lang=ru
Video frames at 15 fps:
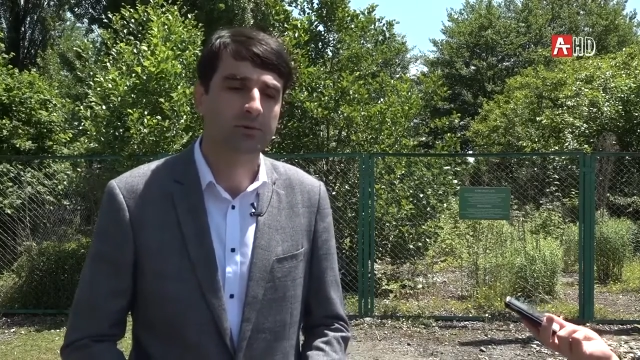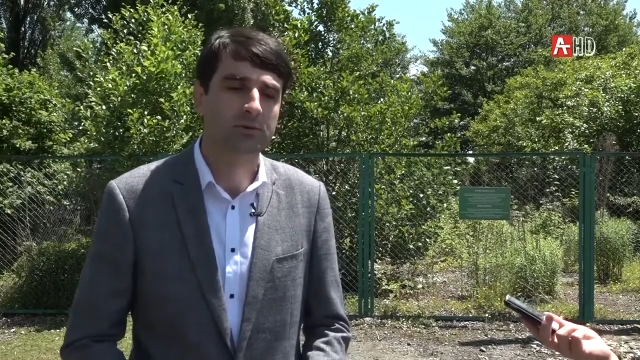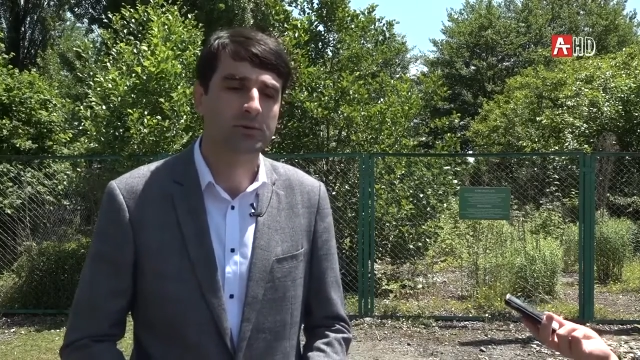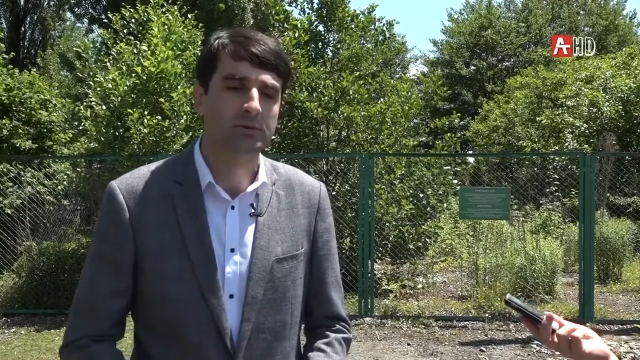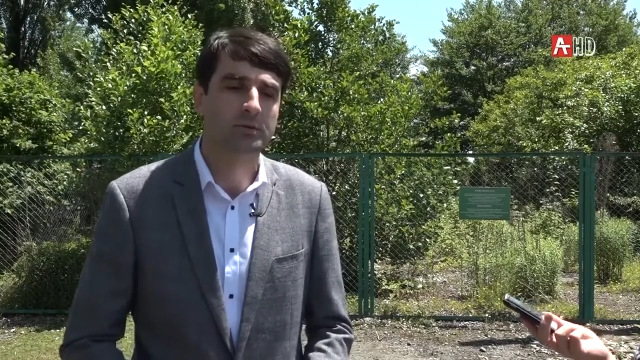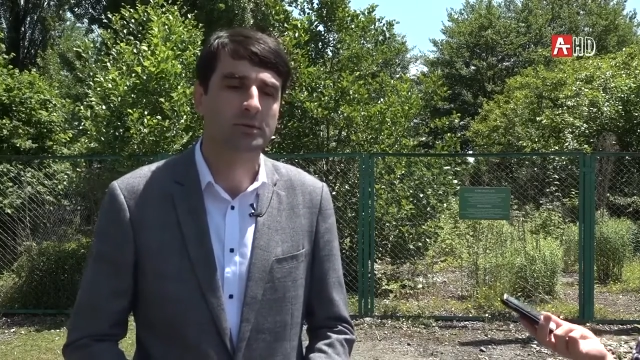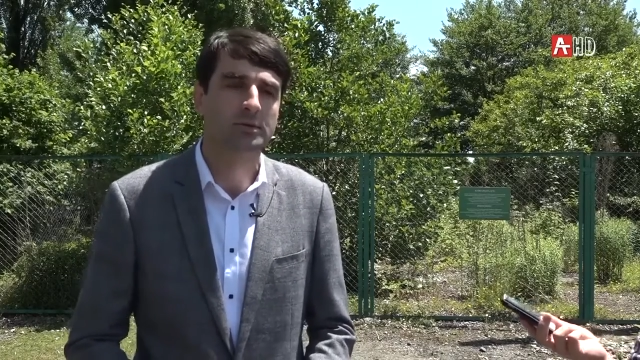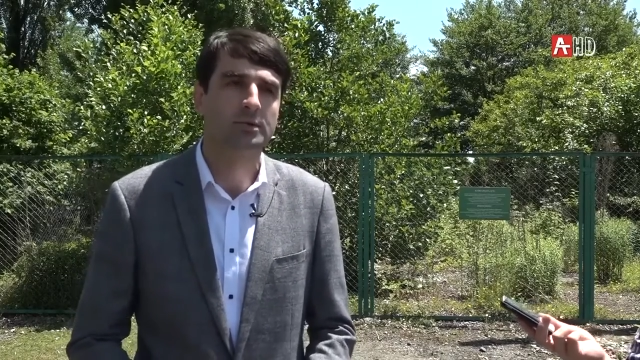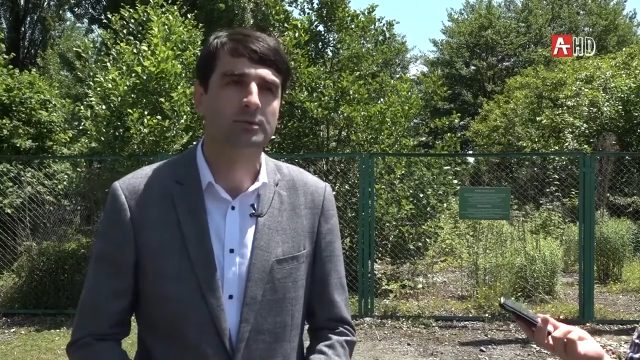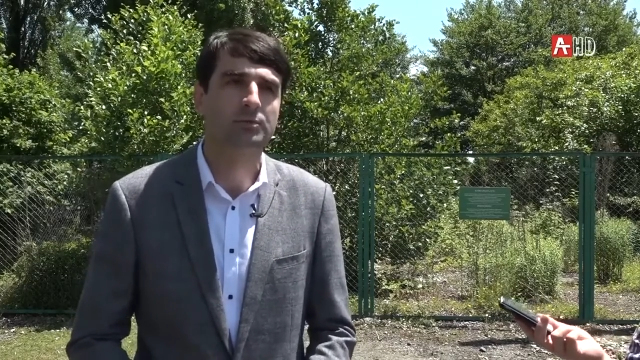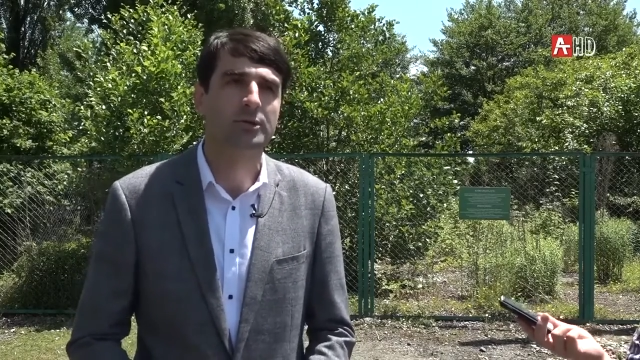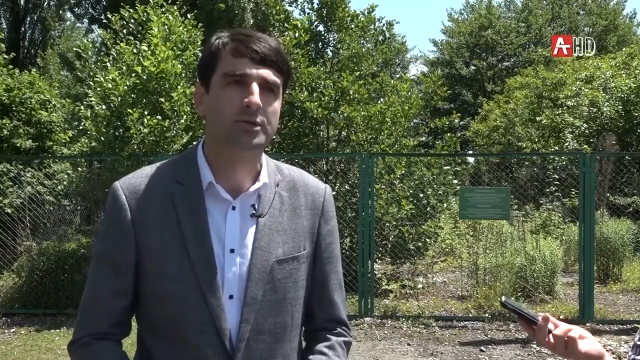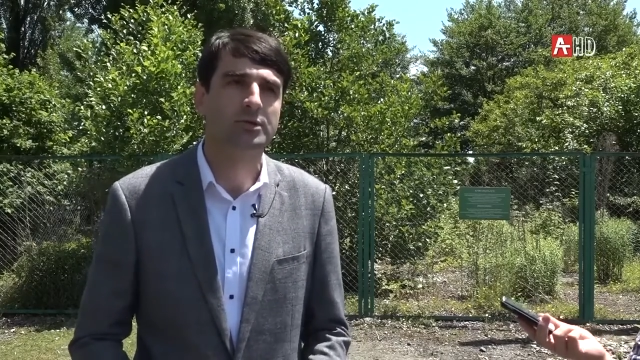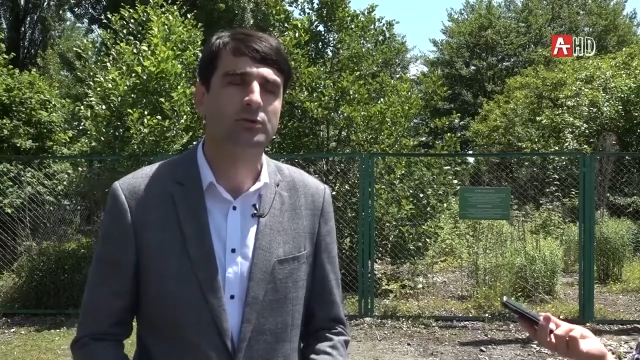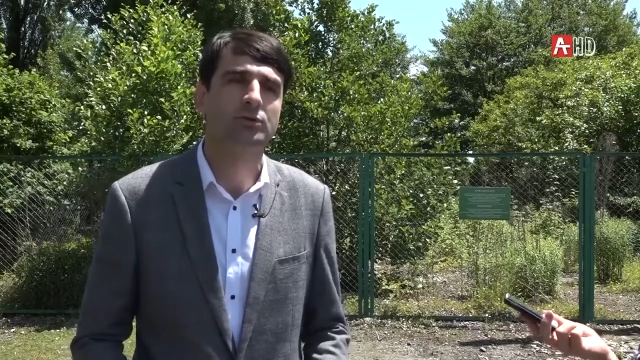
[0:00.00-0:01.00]
Вот, э,
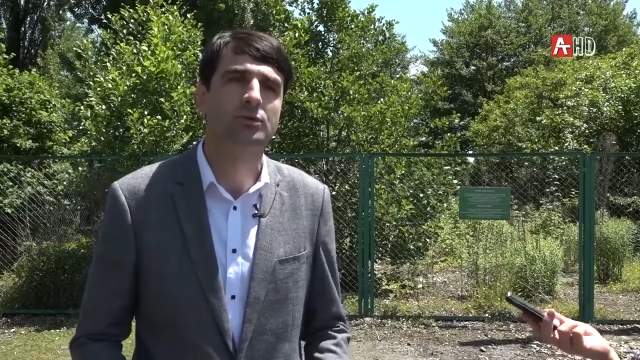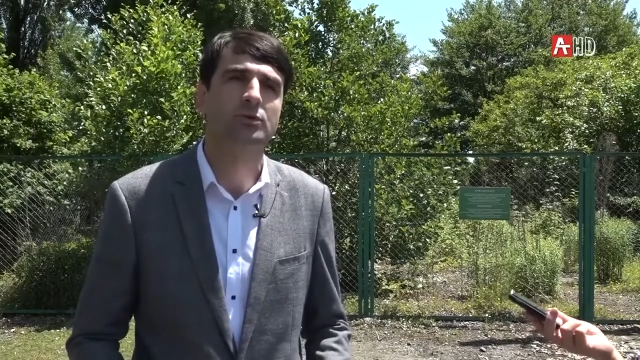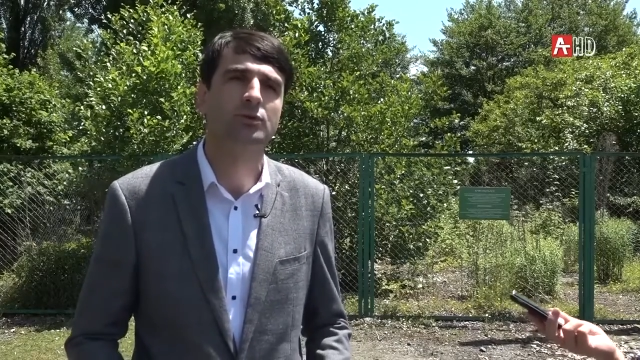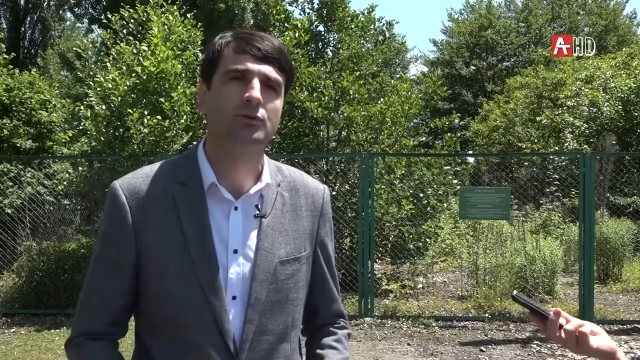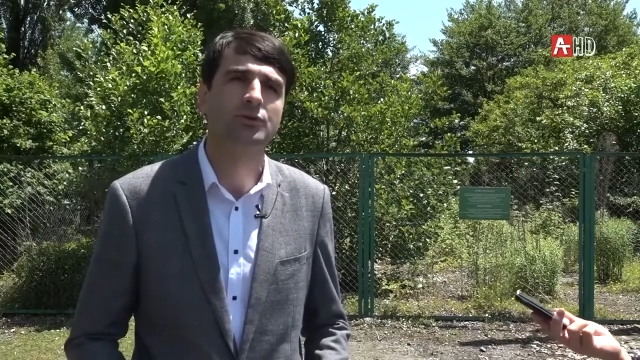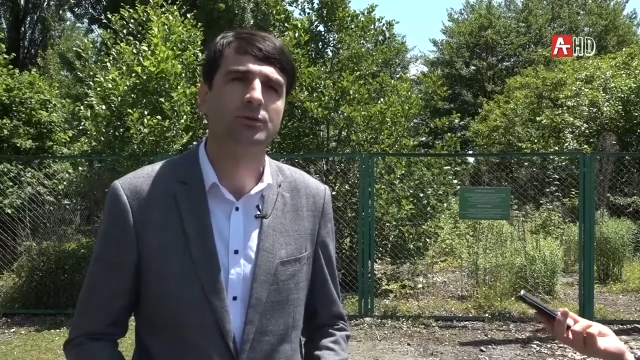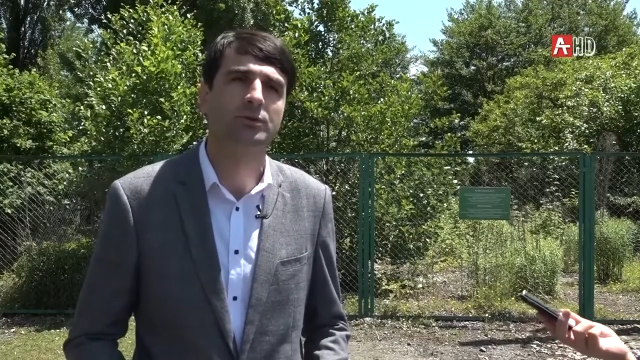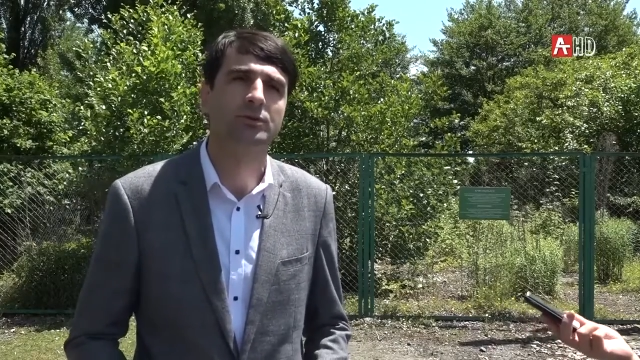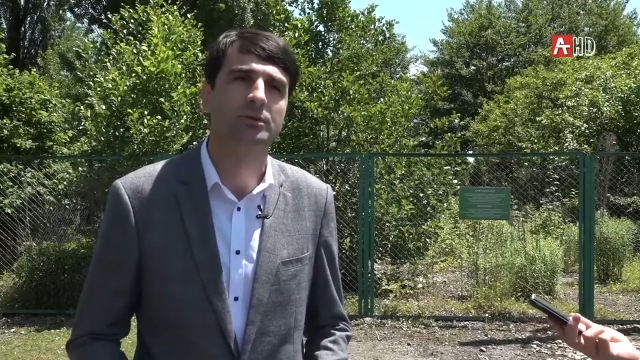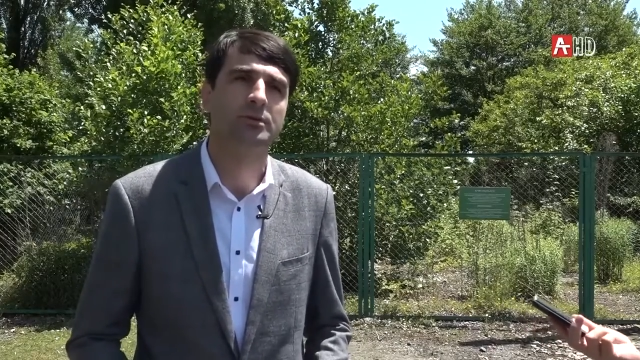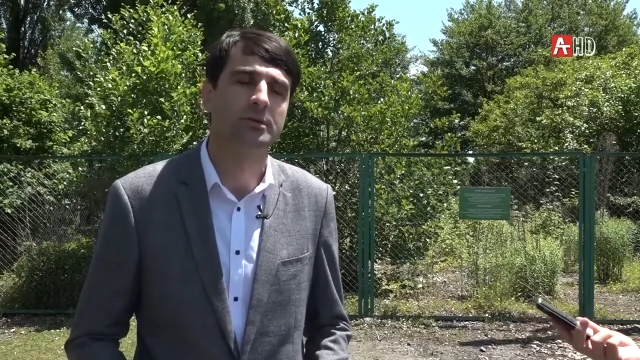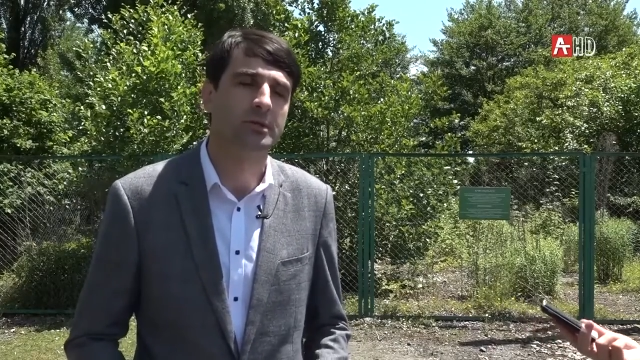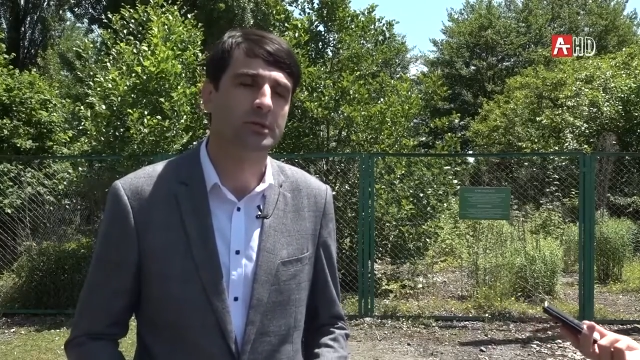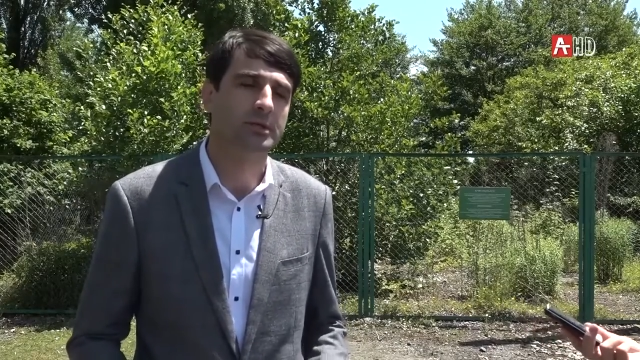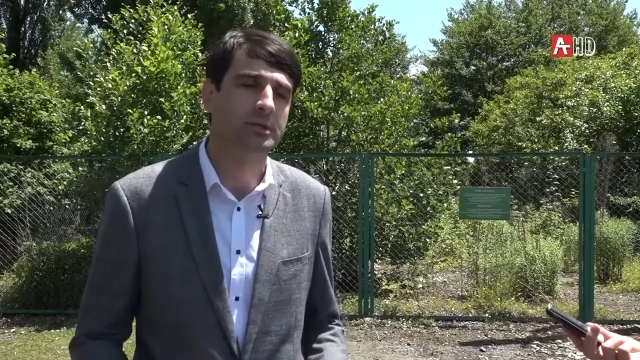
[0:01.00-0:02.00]
происходит то,
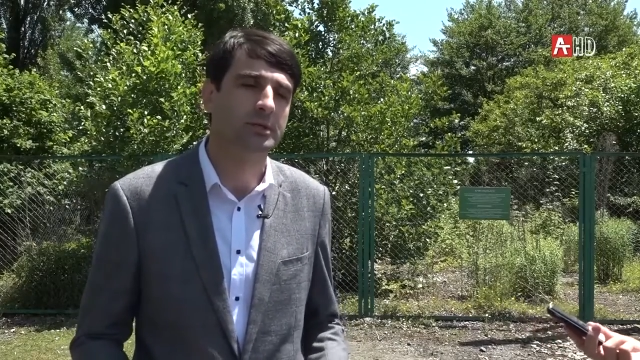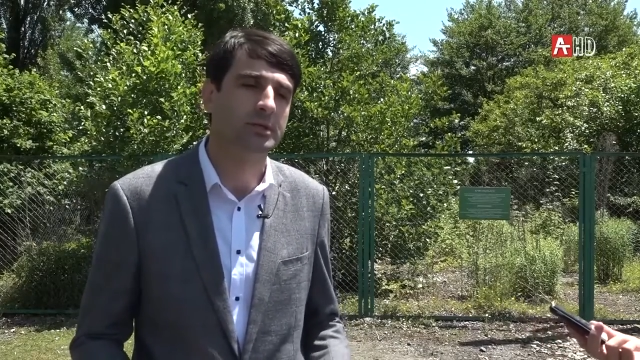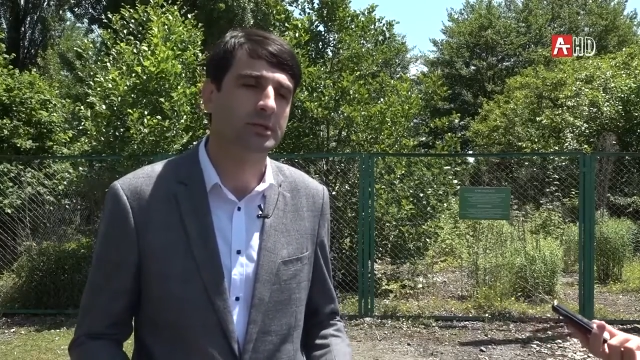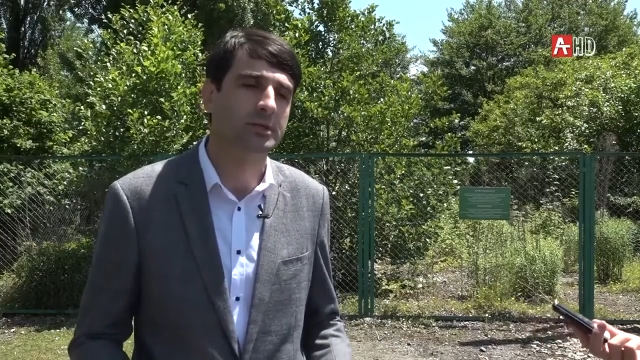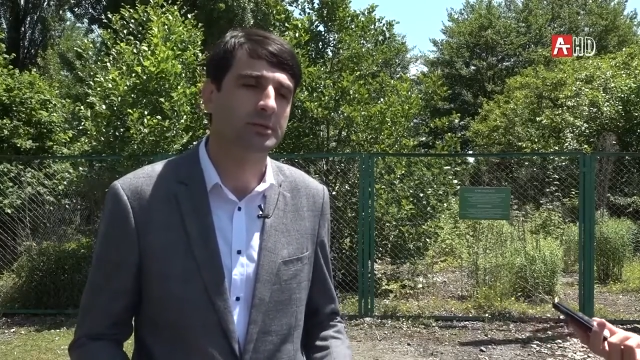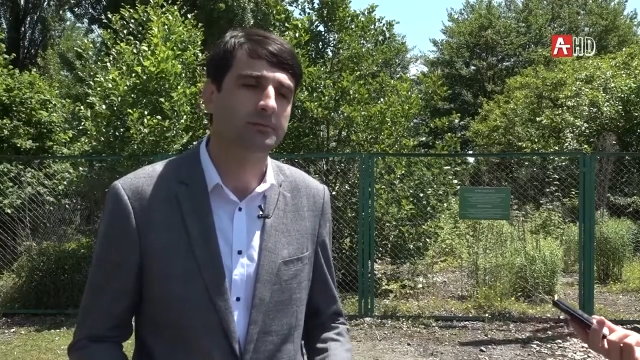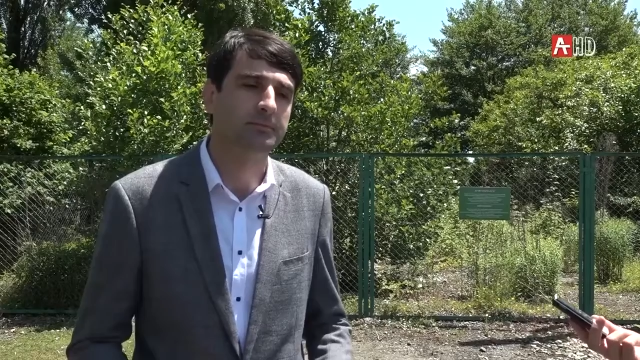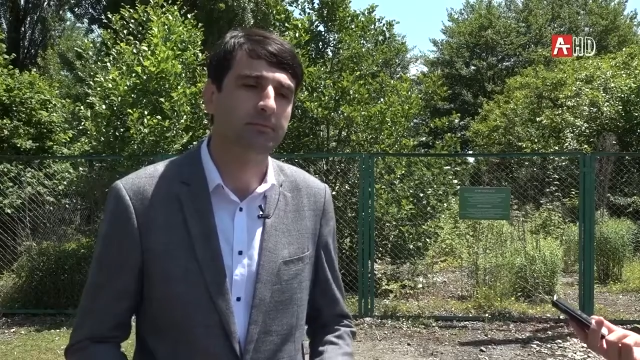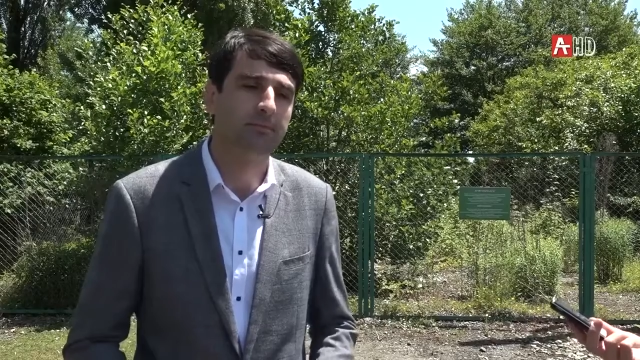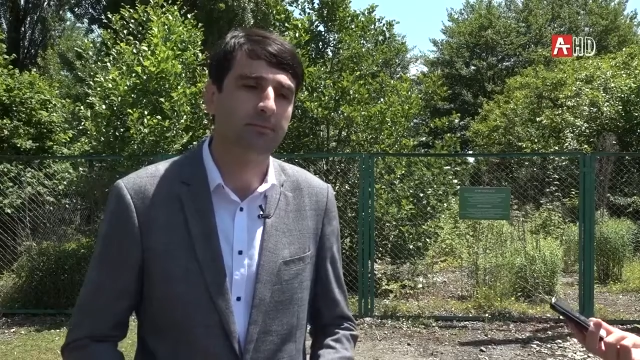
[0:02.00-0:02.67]
что э,